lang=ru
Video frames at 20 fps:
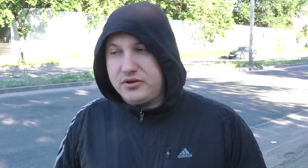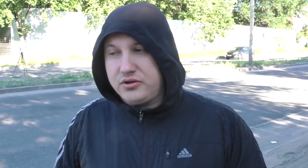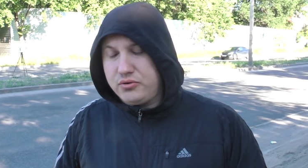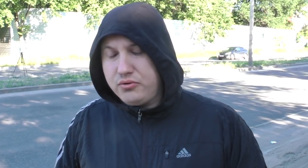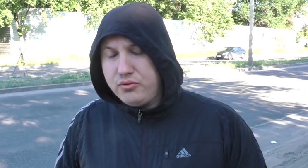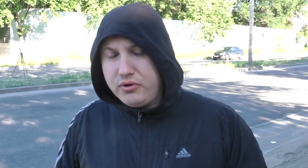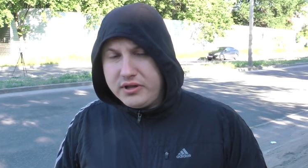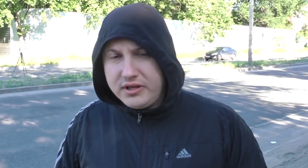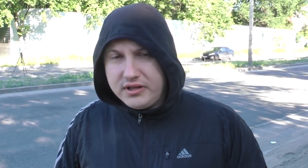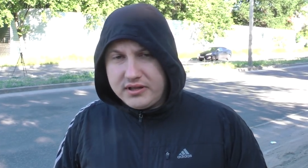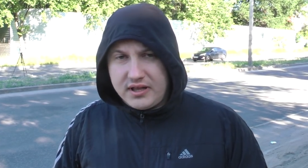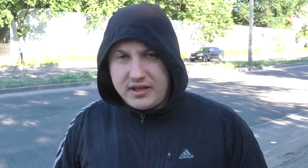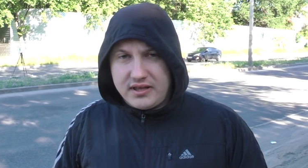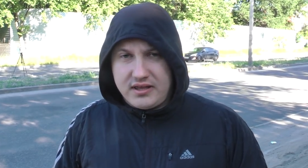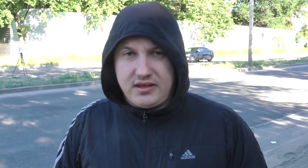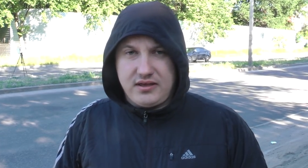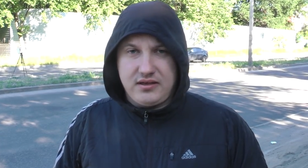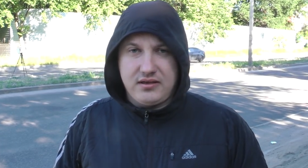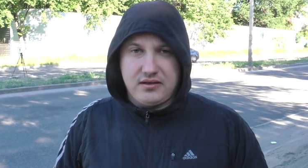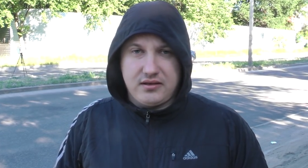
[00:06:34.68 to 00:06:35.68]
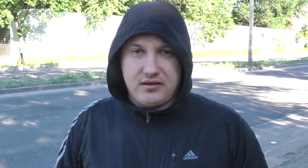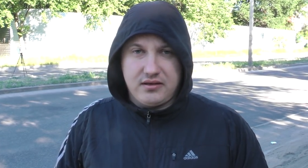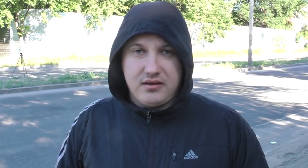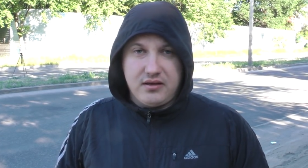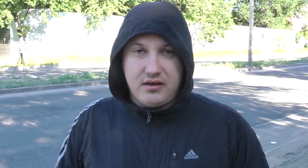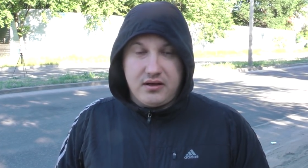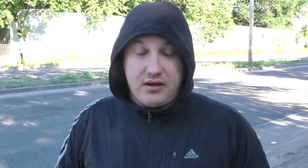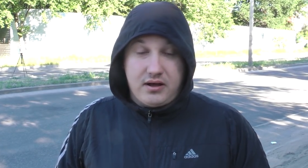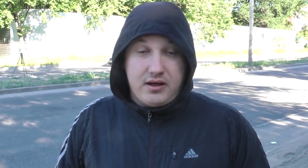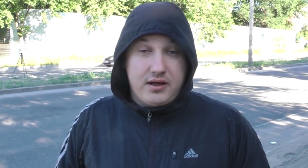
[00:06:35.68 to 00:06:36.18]
кто они такие.
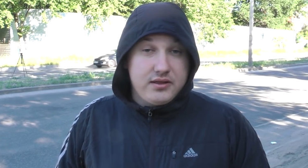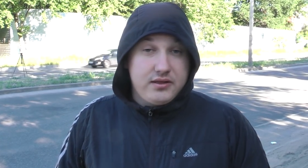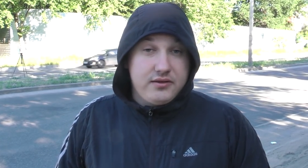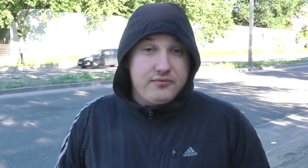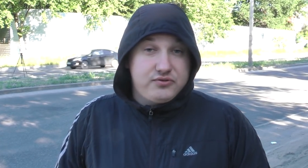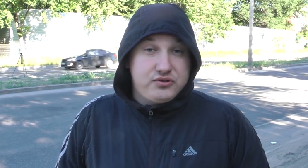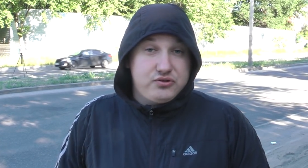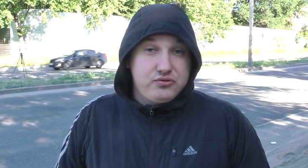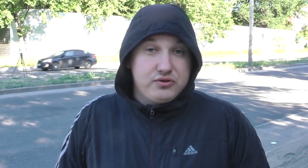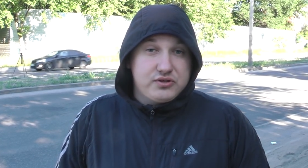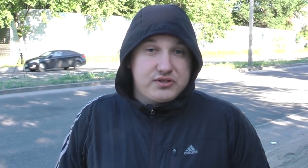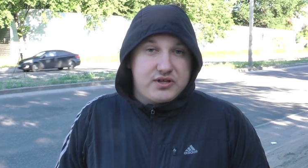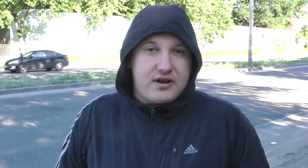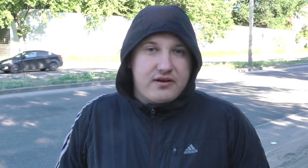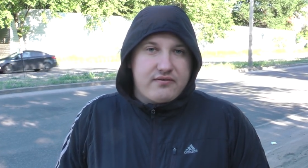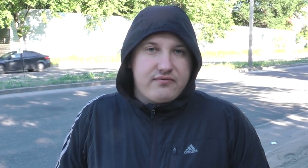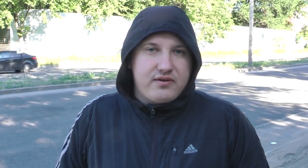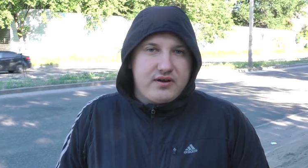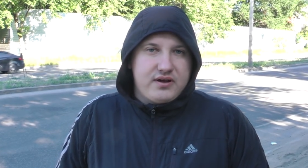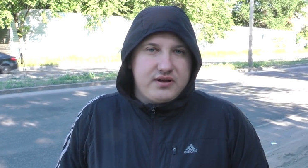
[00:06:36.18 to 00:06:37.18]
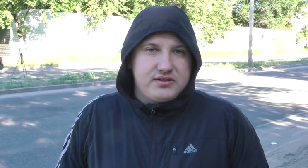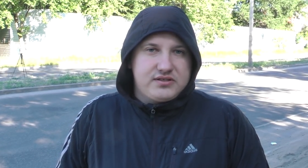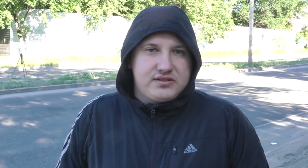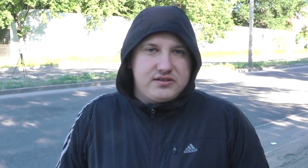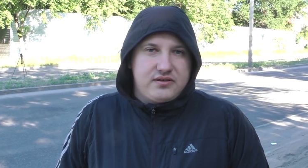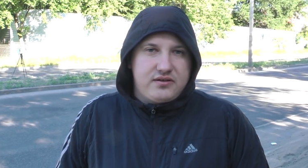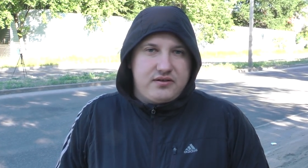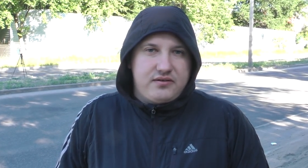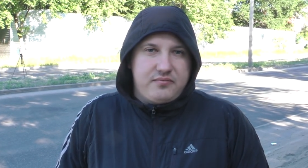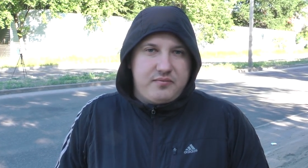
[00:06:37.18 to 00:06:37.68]
А они все
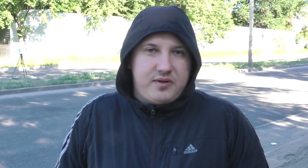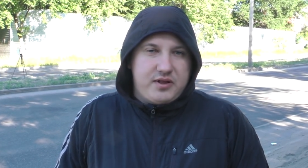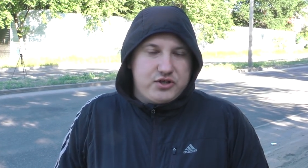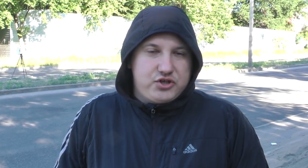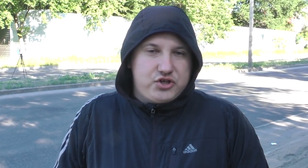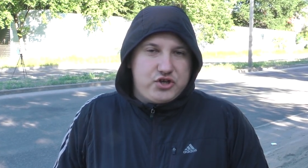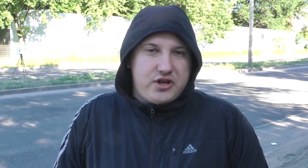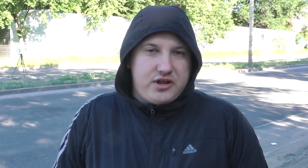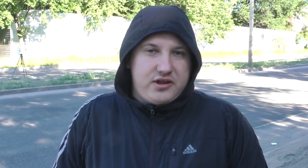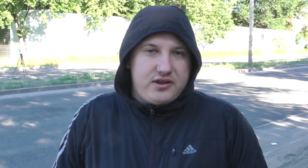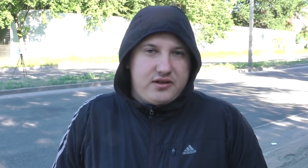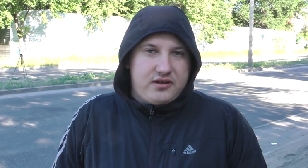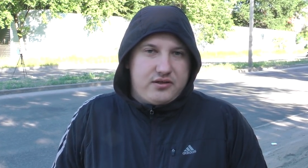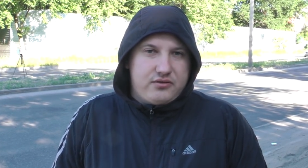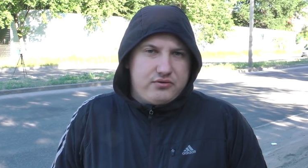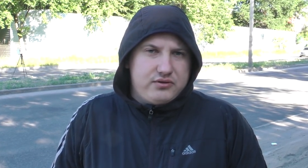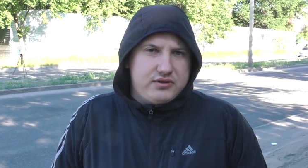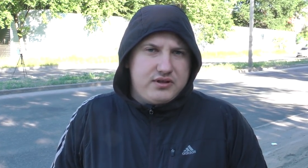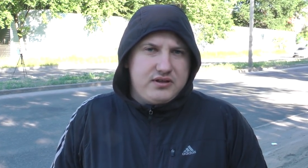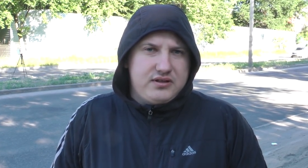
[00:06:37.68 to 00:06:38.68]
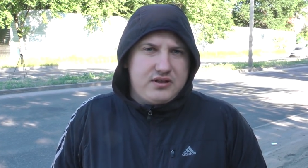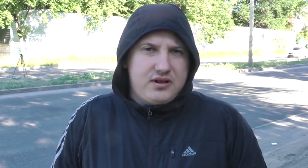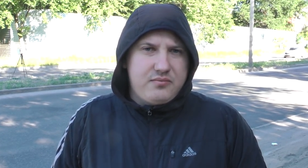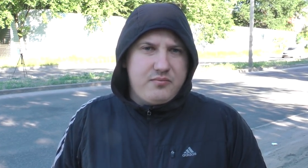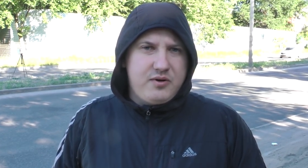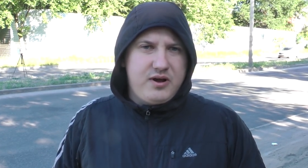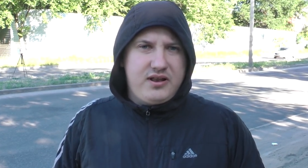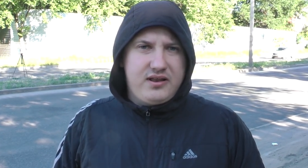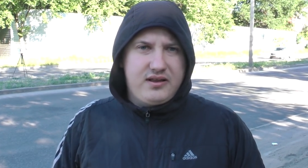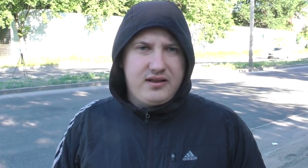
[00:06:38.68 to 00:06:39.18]
скрываются, молчание, но это
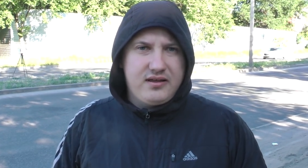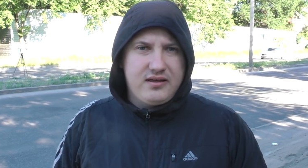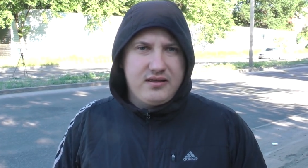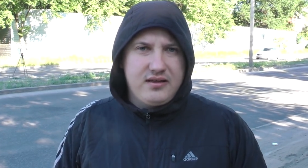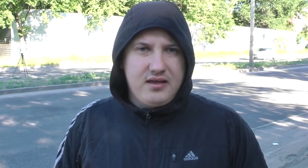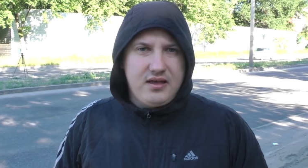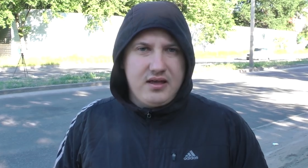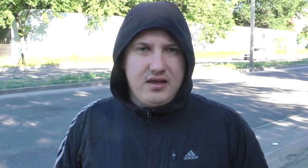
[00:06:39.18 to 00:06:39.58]
ненормально. нормально.